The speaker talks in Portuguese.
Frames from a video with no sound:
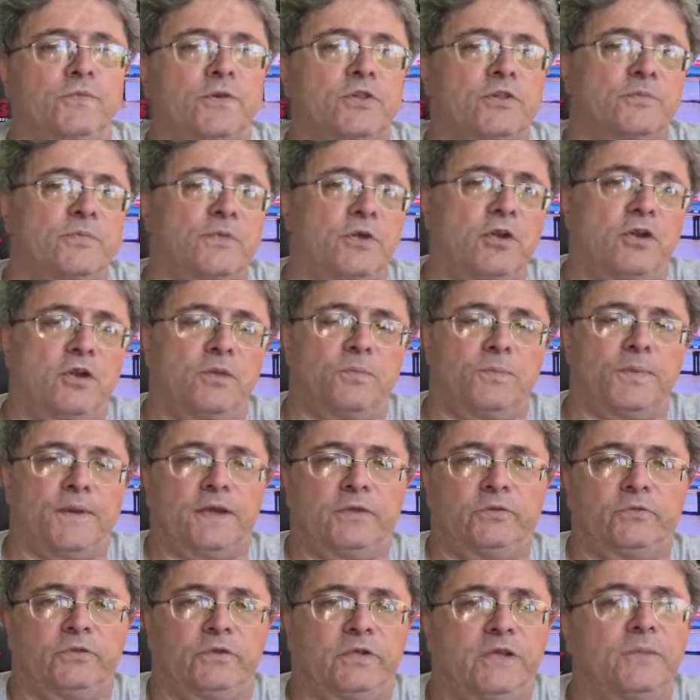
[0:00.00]
mas a maior
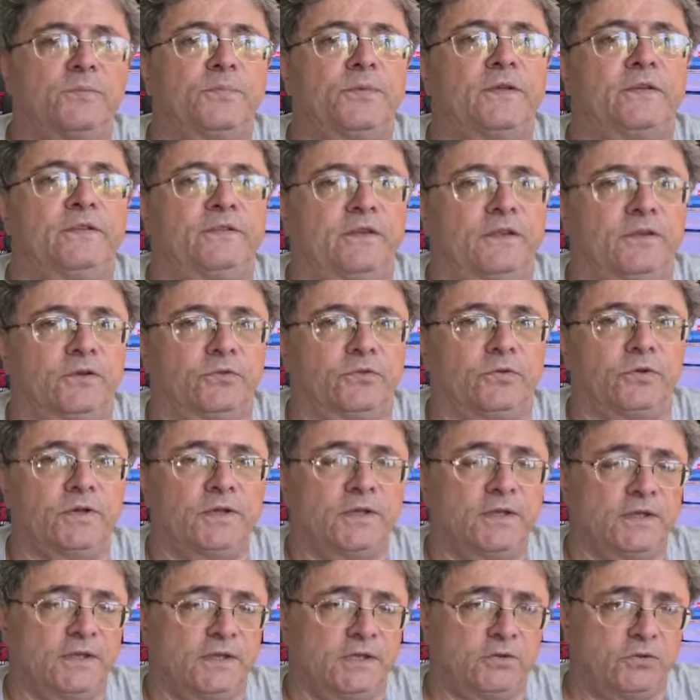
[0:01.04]
parte do tempo é seco.
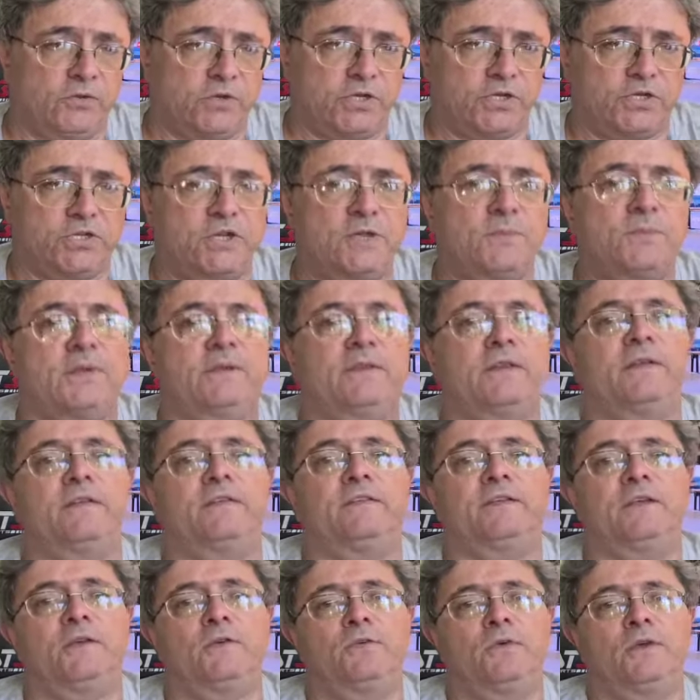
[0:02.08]
E o que chama
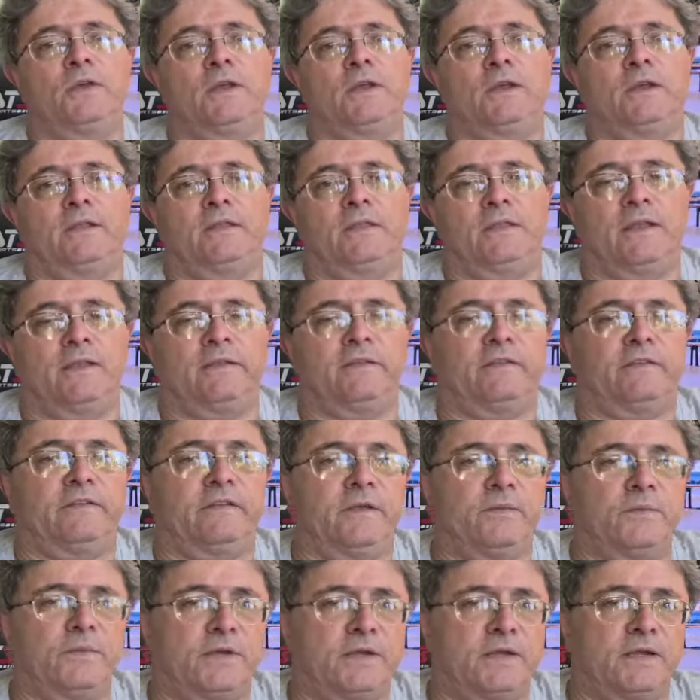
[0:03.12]
atenção nessa
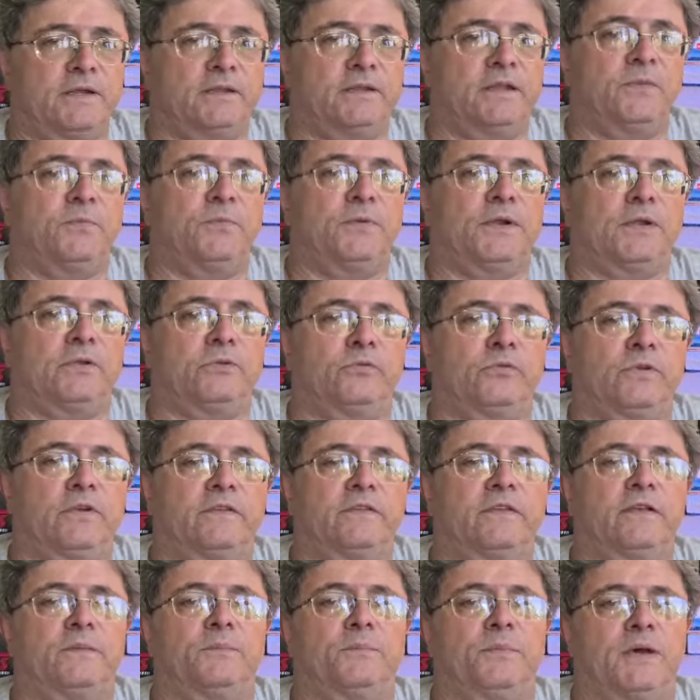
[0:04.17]
semana é
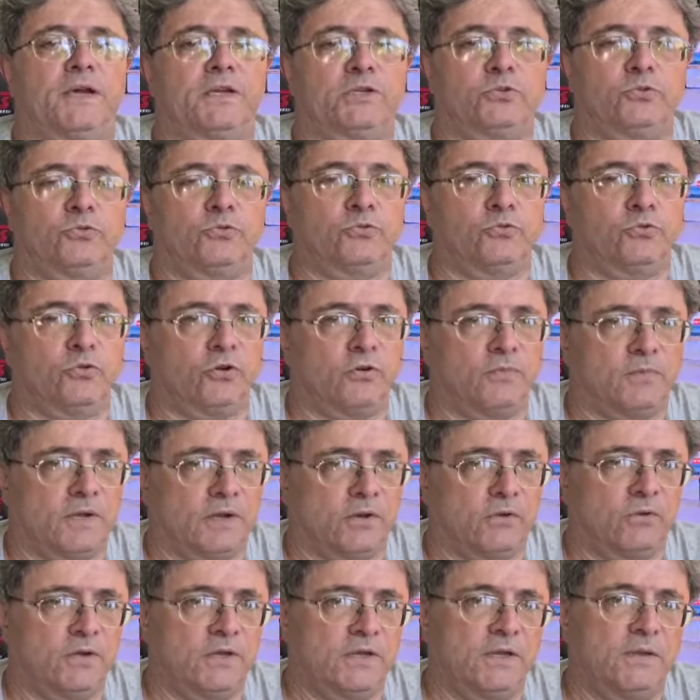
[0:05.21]
temperaturas abaixo do
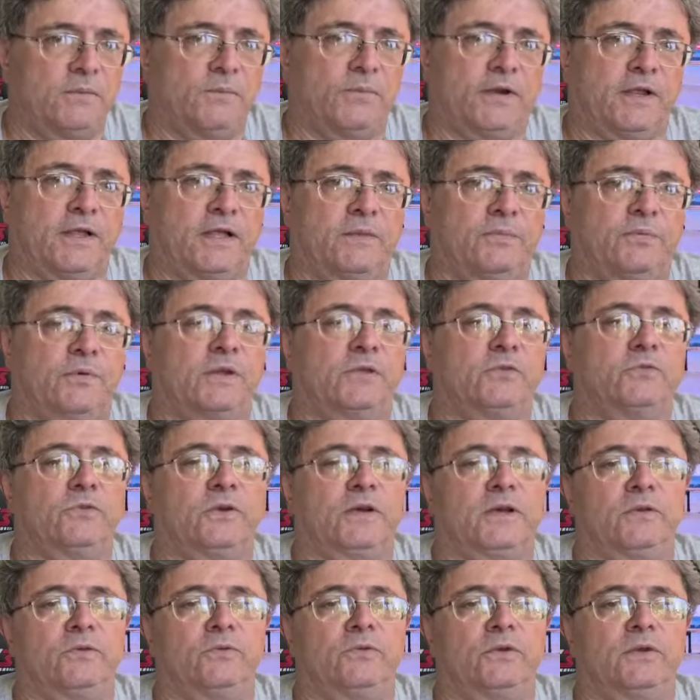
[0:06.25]
normal para a época do
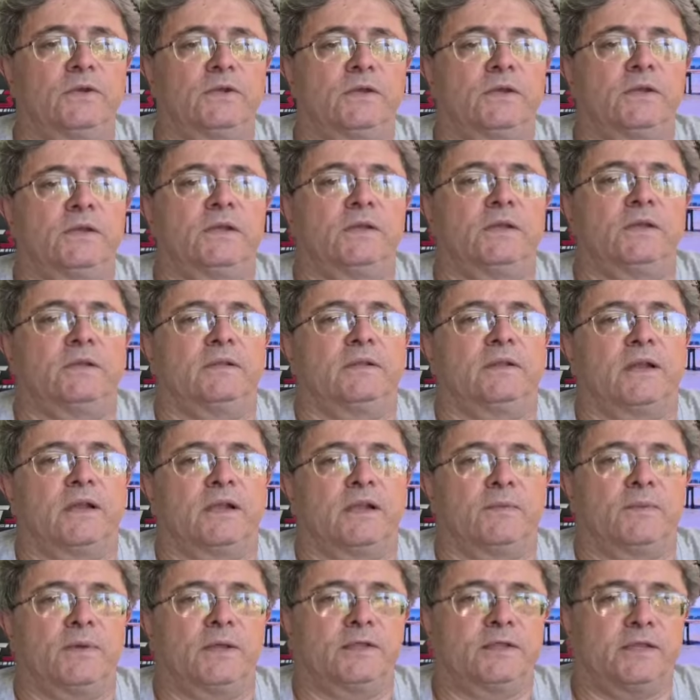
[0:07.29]
ano. Da
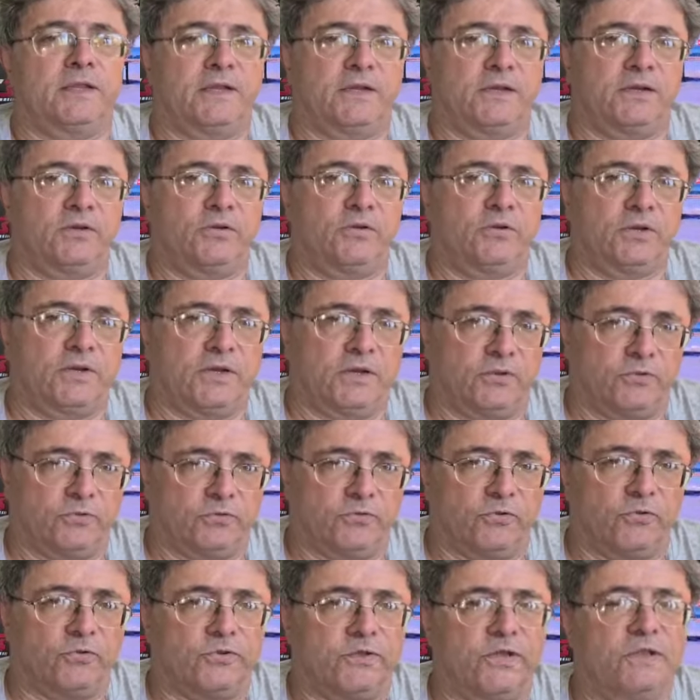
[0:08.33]
Climatea, Ronaldo
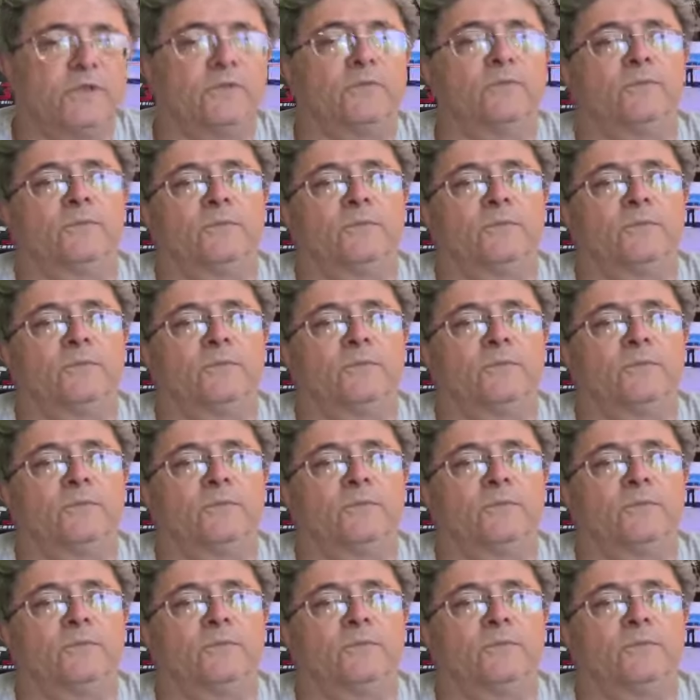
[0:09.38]
Coutinho.